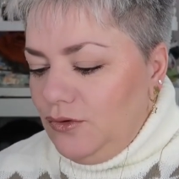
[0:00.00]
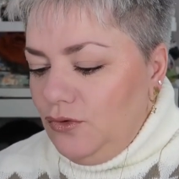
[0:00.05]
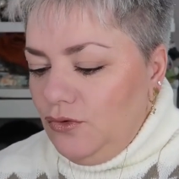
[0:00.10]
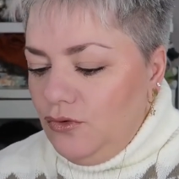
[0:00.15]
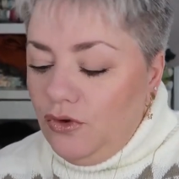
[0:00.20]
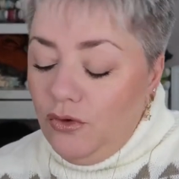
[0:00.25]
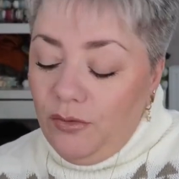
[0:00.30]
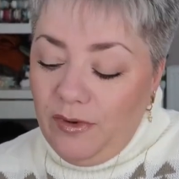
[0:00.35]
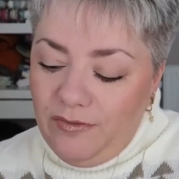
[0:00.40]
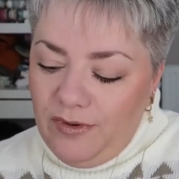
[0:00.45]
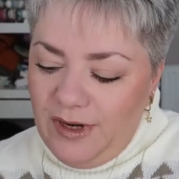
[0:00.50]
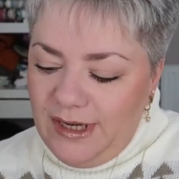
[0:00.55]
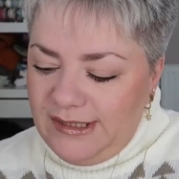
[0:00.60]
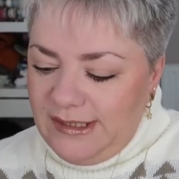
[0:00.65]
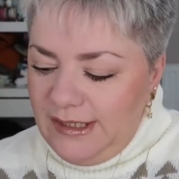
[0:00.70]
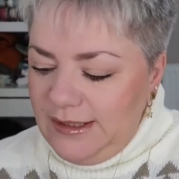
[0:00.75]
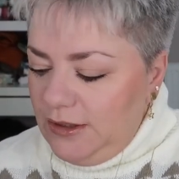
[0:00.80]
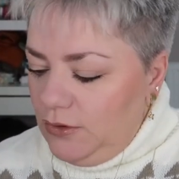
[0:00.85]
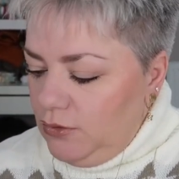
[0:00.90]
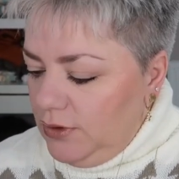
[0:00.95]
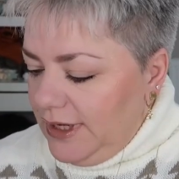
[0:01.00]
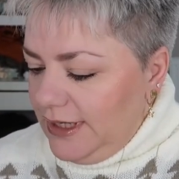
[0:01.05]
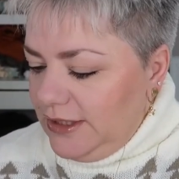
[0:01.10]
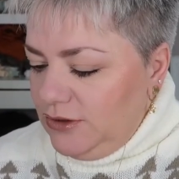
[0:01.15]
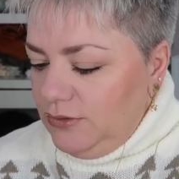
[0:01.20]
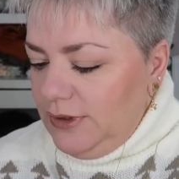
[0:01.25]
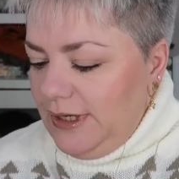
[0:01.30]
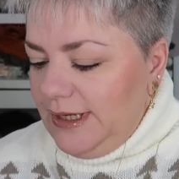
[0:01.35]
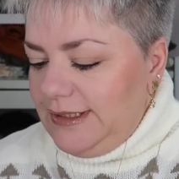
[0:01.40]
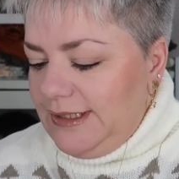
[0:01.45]
Donc bah voilà c'était
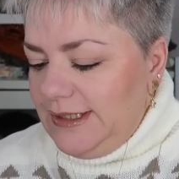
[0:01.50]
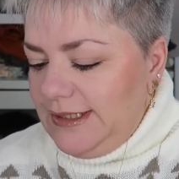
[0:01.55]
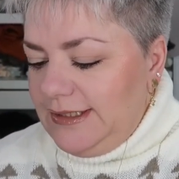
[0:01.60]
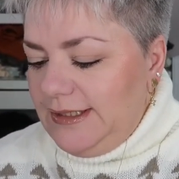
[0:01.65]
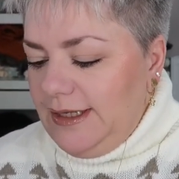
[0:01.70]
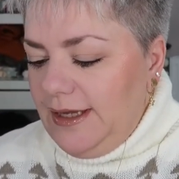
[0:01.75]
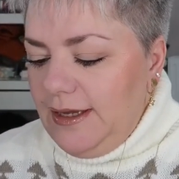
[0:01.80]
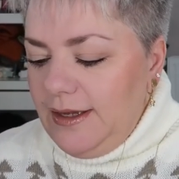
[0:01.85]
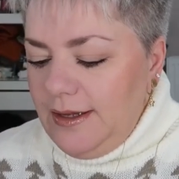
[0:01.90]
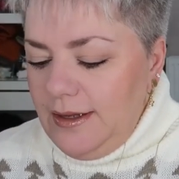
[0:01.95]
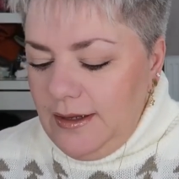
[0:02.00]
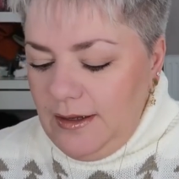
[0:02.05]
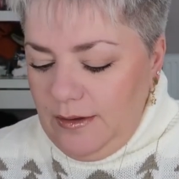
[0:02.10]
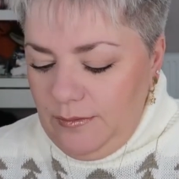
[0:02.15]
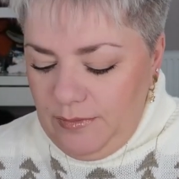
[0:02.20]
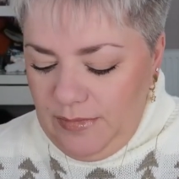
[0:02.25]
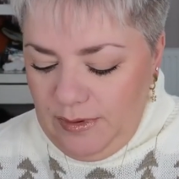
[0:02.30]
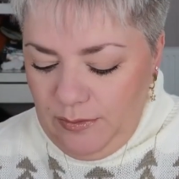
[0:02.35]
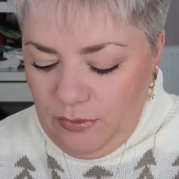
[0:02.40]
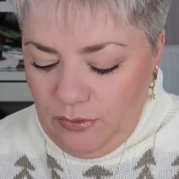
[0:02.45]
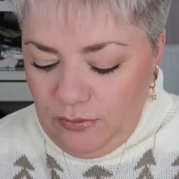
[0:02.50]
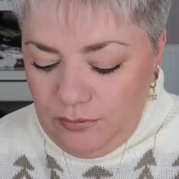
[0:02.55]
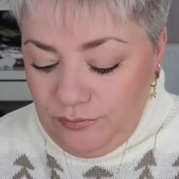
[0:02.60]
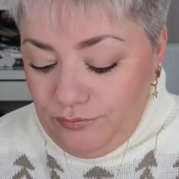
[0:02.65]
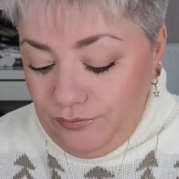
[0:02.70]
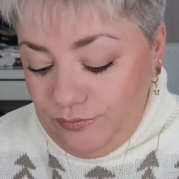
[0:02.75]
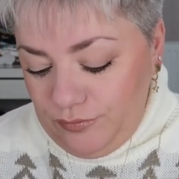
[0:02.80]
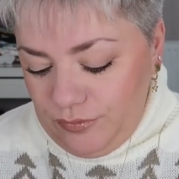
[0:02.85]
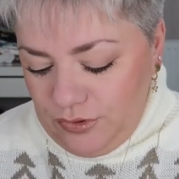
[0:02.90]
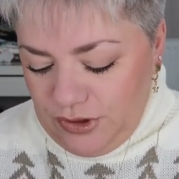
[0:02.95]
l'occasion de la tester mais bon
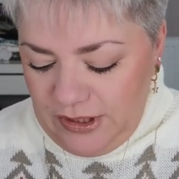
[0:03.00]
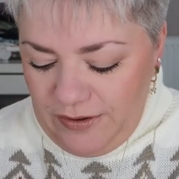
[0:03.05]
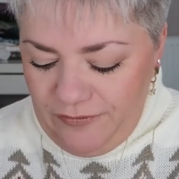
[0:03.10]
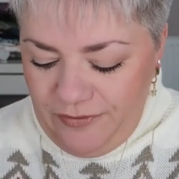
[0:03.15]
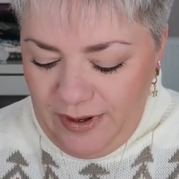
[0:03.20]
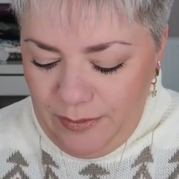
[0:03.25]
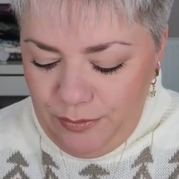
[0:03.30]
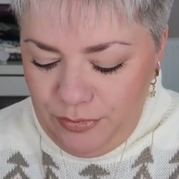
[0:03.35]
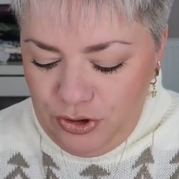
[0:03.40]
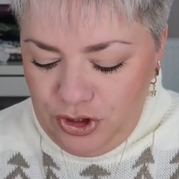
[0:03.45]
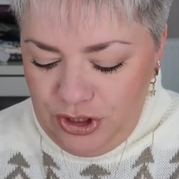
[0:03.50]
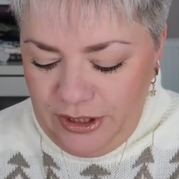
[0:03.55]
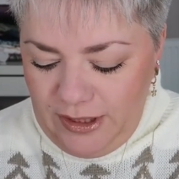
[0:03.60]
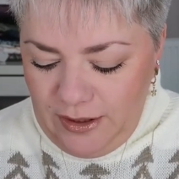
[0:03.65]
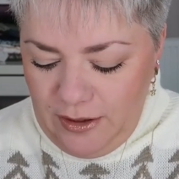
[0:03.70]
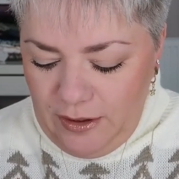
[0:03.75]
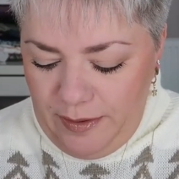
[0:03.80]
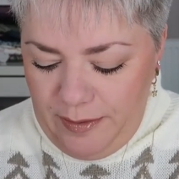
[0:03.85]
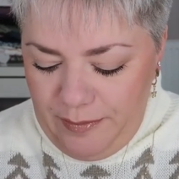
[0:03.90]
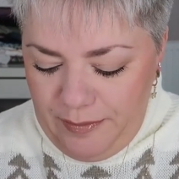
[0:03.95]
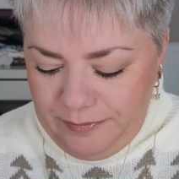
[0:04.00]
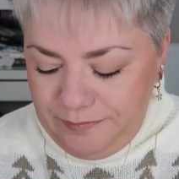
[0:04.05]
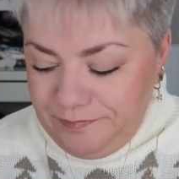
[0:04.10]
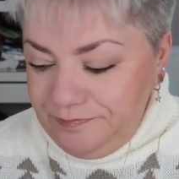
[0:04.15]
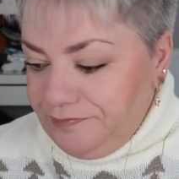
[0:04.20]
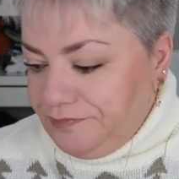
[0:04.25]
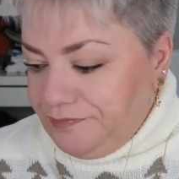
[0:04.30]
ça fait un peu cher quand même.